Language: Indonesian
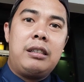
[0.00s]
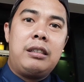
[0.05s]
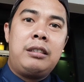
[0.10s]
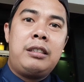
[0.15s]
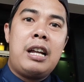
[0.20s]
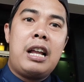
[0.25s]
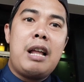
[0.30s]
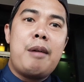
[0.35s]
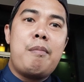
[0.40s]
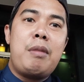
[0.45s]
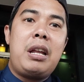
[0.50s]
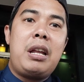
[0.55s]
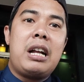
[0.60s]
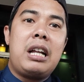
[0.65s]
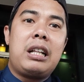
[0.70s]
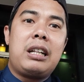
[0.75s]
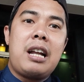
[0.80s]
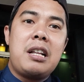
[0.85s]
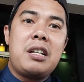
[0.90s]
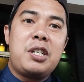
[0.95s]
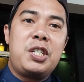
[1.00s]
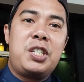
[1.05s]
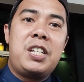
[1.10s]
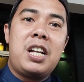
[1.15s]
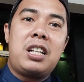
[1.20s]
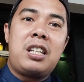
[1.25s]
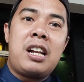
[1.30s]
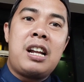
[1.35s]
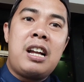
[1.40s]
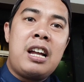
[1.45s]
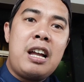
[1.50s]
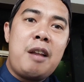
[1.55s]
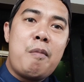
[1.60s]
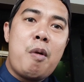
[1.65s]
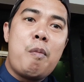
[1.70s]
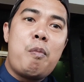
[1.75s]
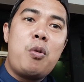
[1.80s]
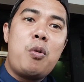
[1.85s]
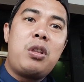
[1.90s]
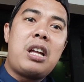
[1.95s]
dalam meningkatkan kesejahteraan
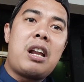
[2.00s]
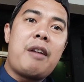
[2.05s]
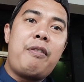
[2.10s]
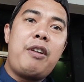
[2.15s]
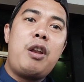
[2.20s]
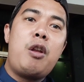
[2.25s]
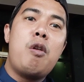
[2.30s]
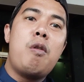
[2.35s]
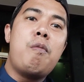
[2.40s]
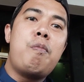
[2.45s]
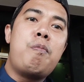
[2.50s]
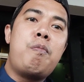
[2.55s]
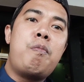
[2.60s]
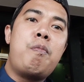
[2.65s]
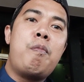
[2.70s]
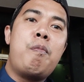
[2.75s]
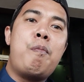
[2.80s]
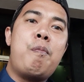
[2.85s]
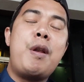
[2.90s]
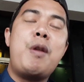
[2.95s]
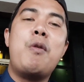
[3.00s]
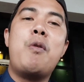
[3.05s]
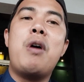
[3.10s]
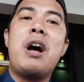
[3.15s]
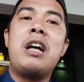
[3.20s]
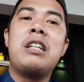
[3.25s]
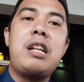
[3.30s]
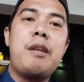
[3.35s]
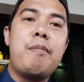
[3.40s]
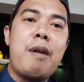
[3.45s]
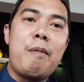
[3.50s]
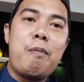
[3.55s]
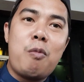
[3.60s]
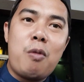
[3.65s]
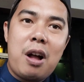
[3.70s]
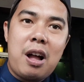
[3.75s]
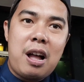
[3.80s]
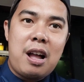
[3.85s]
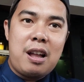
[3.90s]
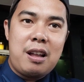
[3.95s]
maupun taraf hidup penduduk asli
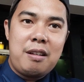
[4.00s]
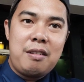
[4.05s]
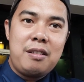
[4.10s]
Papua.